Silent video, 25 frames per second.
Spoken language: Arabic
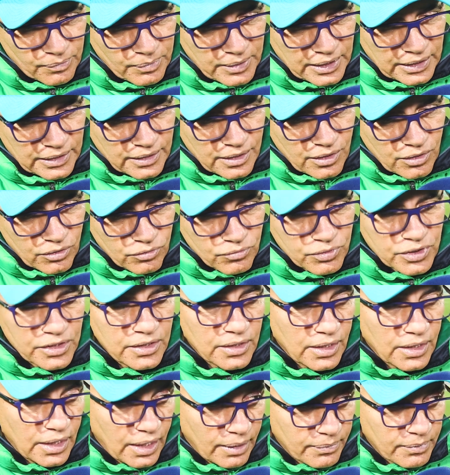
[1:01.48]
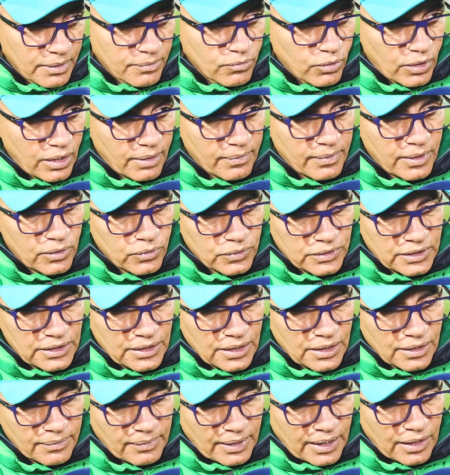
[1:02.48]
بلادنا مشينا لعبنا مقابله
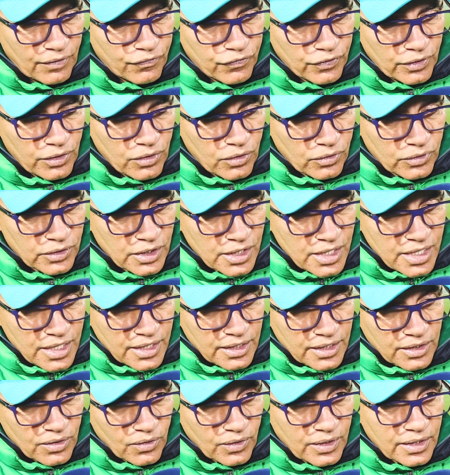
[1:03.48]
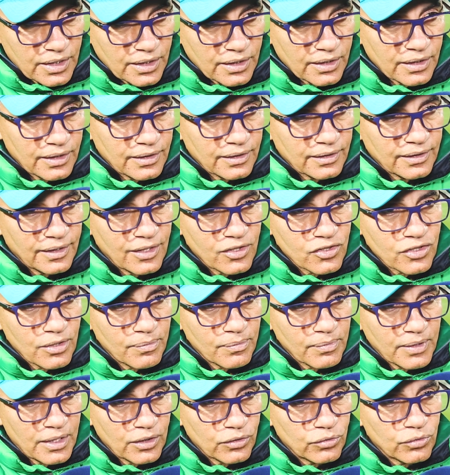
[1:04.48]
وديه مع لا فنلند دونك آه، ديجا
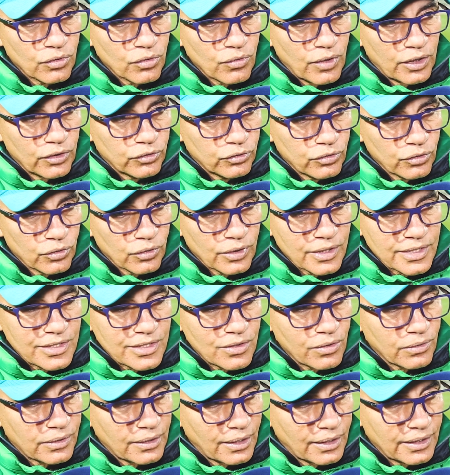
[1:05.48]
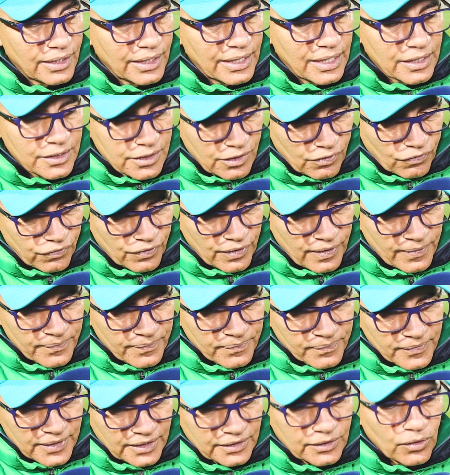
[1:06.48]
ما كدير واحد دو ريزولتا نيجاتيف
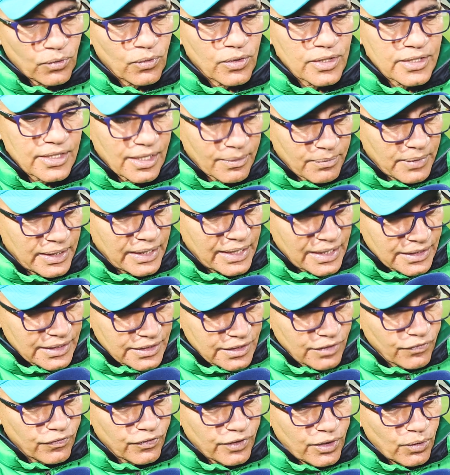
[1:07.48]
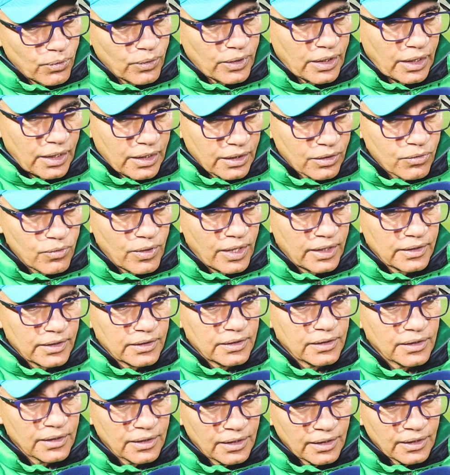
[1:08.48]
تروازيام نيجاتيف كيوقع لك
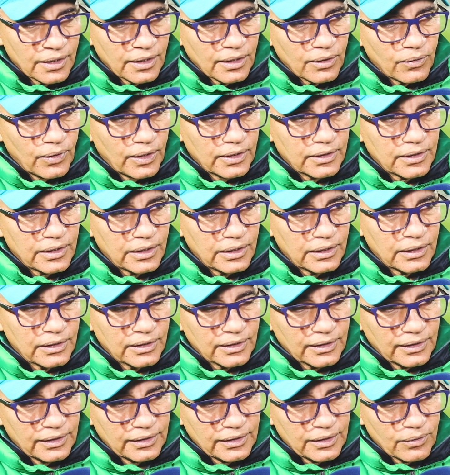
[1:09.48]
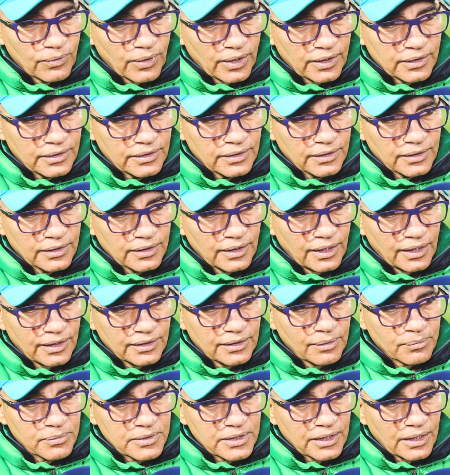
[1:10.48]
واحد واحد يعني واحد
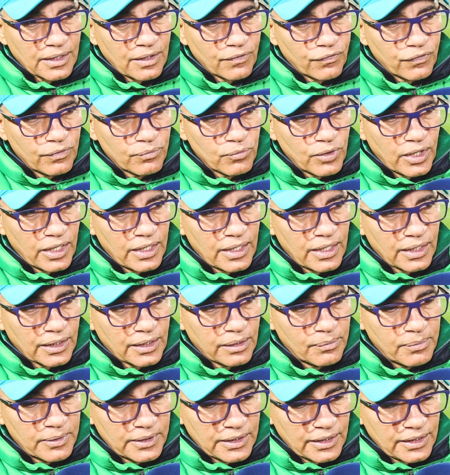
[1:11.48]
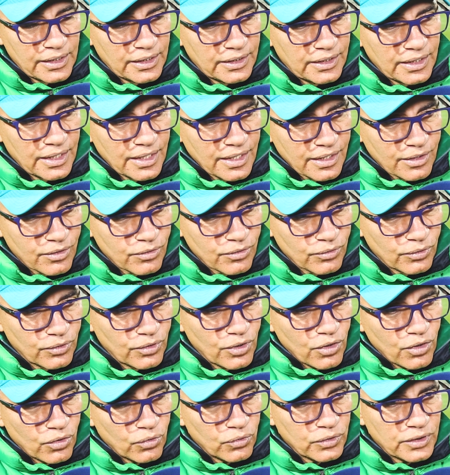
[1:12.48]
عدم الثقه في المؤهلات البدنيه ديالك
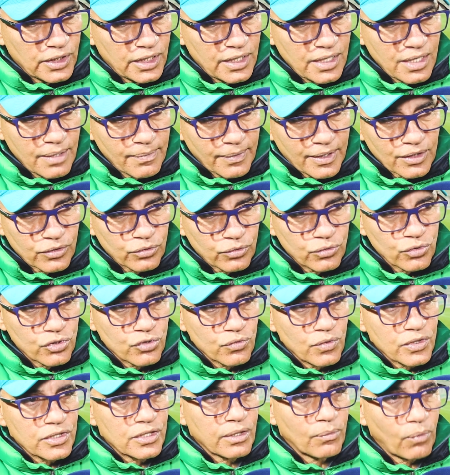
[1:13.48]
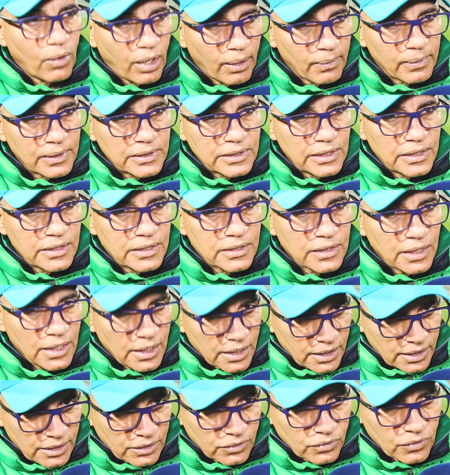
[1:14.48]
وذهنيا ما كتكونش واجد المقابل الثالث
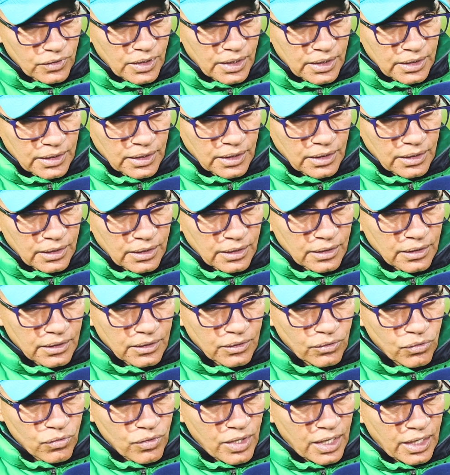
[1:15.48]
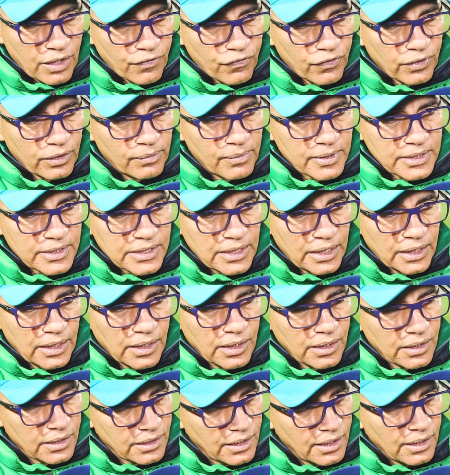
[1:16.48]
كنظن ان هو عارف هذه
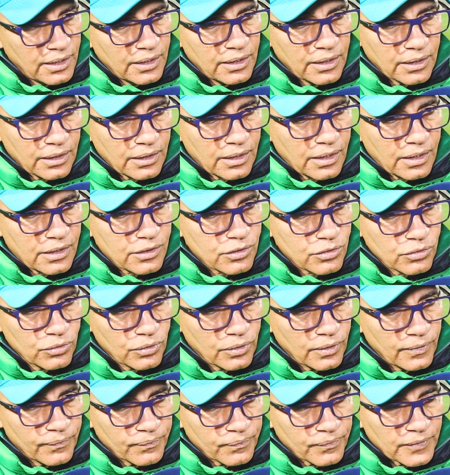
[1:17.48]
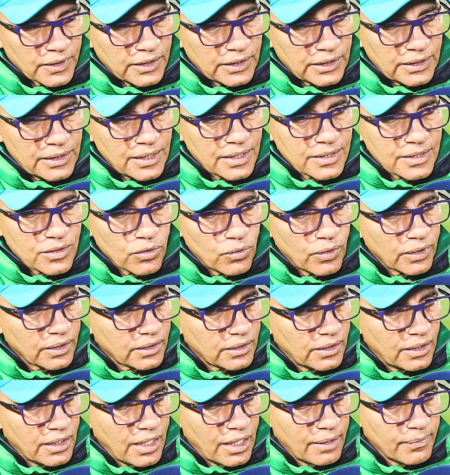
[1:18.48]
المسائل إيه، خصو يتناسوا
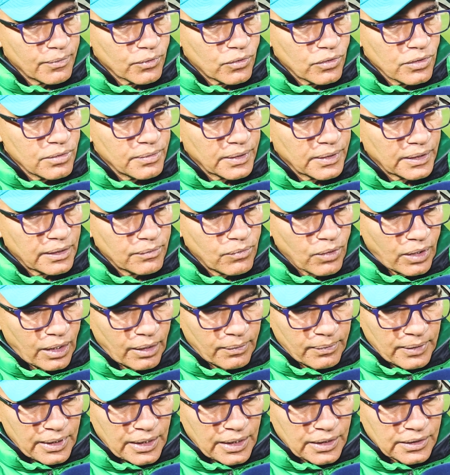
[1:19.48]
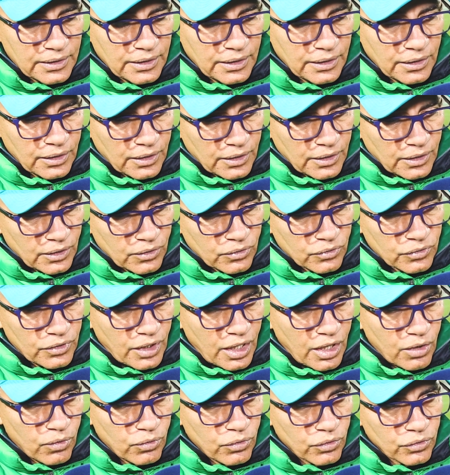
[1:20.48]
هاد اللاعبين كلهم هاد المقابله هادي
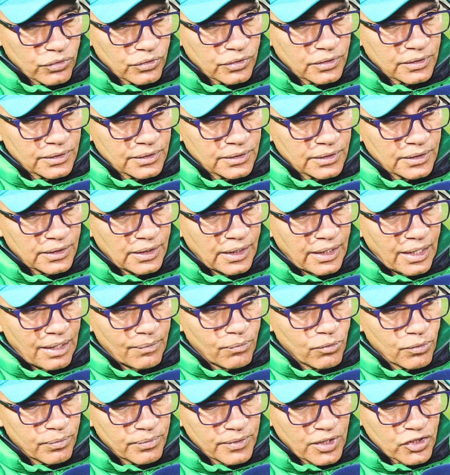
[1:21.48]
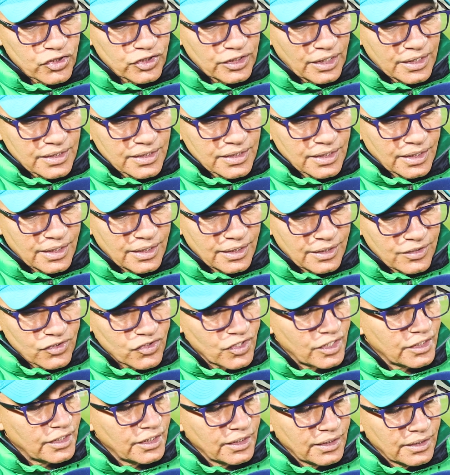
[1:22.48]
ونحاولوا نلعبوا بنهج تكتيكي
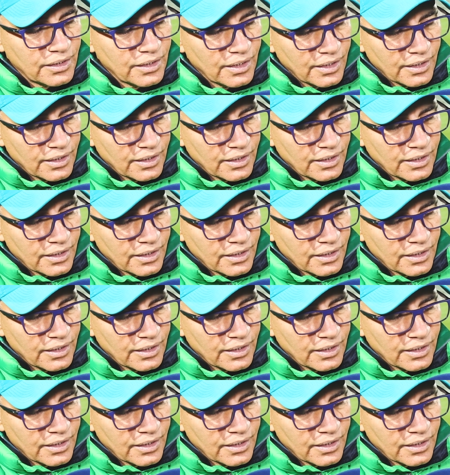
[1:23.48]
جديد